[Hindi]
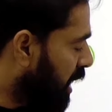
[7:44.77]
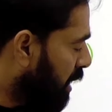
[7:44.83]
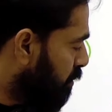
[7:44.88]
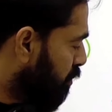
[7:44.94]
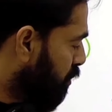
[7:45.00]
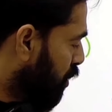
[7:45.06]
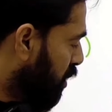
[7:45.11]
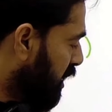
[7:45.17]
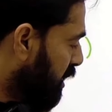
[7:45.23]

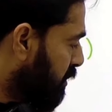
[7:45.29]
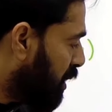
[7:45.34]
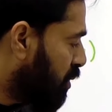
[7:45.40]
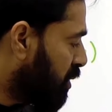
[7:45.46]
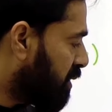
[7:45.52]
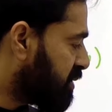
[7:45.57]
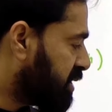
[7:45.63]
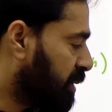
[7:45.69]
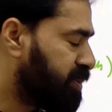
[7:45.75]
अब मोल
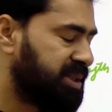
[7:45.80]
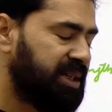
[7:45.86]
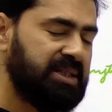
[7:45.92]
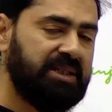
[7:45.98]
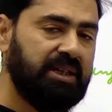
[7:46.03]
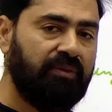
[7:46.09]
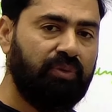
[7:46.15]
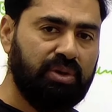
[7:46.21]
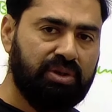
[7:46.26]
अमाउंट ऑफ
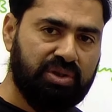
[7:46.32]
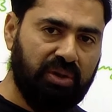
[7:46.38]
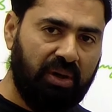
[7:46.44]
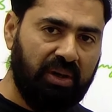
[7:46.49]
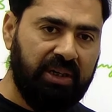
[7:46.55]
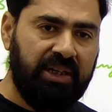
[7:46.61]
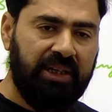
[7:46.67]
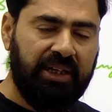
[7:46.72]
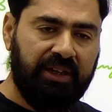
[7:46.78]
सब्सटेंस है वो
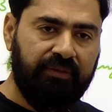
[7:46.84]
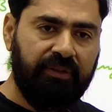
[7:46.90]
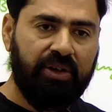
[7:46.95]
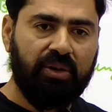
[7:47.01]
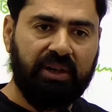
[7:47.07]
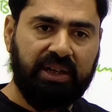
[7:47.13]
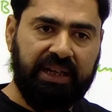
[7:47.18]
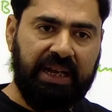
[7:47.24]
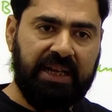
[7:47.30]
सॉलिड
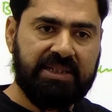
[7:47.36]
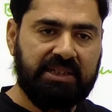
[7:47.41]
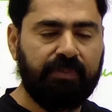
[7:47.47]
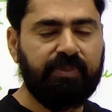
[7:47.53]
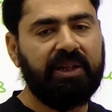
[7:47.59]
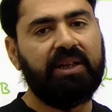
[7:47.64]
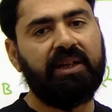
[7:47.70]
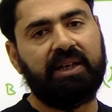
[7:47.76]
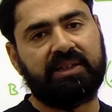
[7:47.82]
लिक्विड और गैस
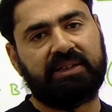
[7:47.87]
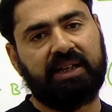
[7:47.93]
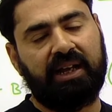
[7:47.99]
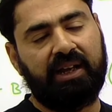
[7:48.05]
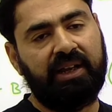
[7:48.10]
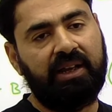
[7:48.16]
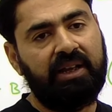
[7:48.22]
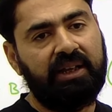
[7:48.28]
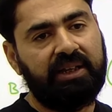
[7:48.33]
सबके लिए लगता
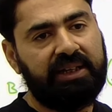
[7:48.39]
है